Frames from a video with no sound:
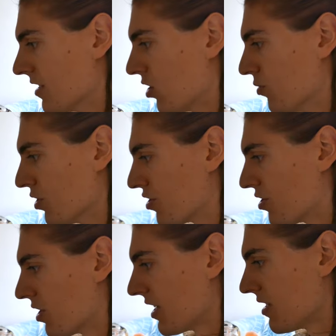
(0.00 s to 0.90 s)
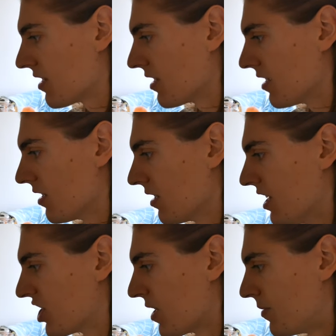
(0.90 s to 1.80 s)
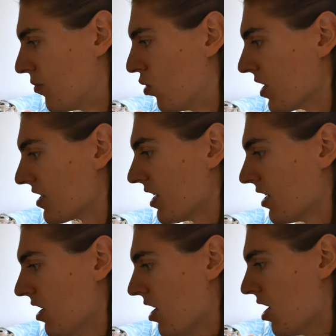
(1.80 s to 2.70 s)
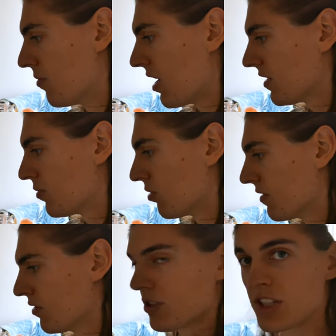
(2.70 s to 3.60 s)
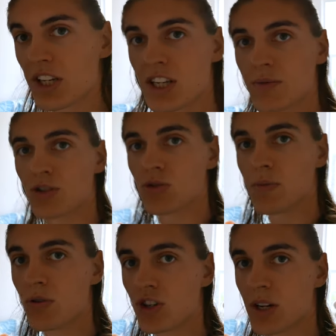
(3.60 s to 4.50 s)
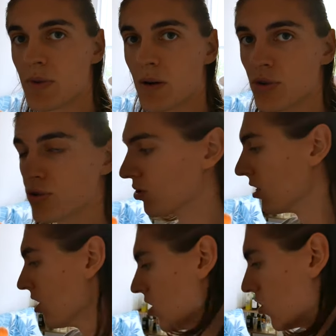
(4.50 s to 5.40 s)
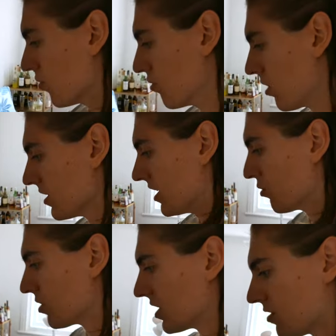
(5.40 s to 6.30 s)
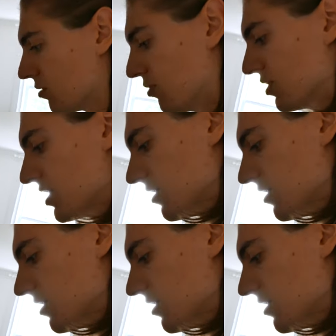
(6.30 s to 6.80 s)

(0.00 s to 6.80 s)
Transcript: des arômes de cerise légèrement boisés. Parfait pour les viandes grillées, bah, tu vois, prochain barbecue, on pourra déguster ce petit